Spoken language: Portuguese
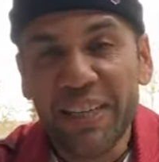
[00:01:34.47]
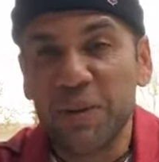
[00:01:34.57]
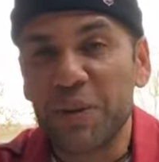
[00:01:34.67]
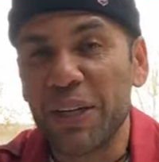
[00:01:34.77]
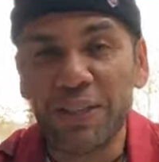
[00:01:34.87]

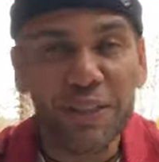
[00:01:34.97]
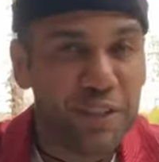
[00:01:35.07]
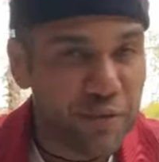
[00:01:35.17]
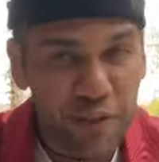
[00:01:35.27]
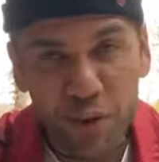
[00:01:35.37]
um grande dia
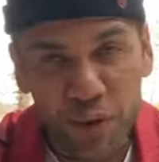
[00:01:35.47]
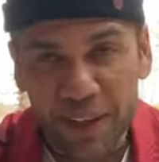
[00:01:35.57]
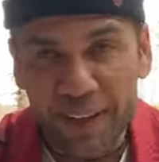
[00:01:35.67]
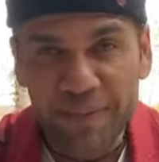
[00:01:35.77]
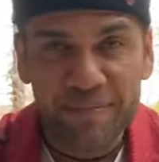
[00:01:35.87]
de
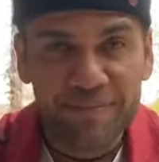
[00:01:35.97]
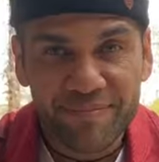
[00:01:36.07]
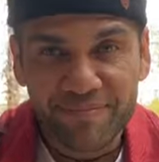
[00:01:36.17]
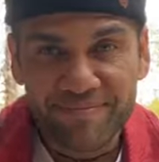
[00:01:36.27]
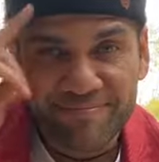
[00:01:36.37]
vitória.
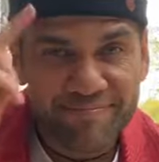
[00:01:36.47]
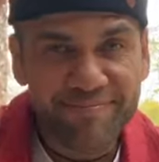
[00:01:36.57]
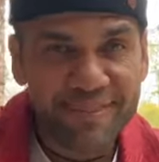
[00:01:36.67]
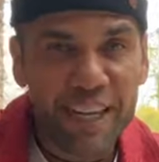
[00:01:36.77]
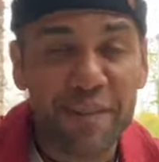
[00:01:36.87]

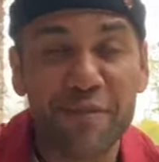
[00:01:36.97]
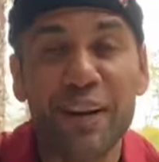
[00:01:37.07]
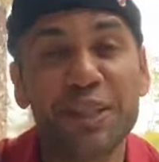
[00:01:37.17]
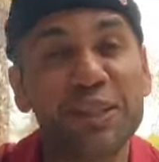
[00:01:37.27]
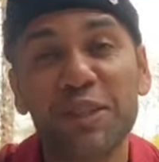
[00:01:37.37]
Avante